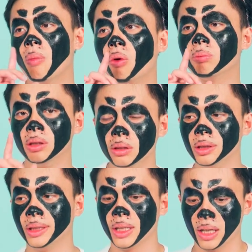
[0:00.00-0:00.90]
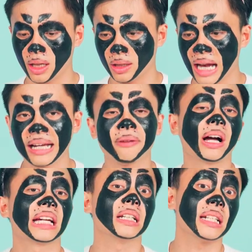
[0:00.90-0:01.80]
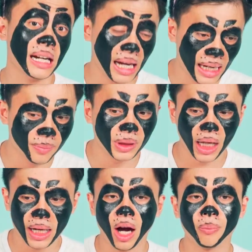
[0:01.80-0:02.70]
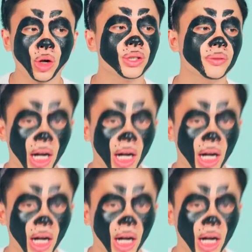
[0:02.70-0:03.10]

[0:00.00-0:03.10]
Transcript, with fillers: một người uh, đang gặp phải cái tình trạng này mình thấy họ post như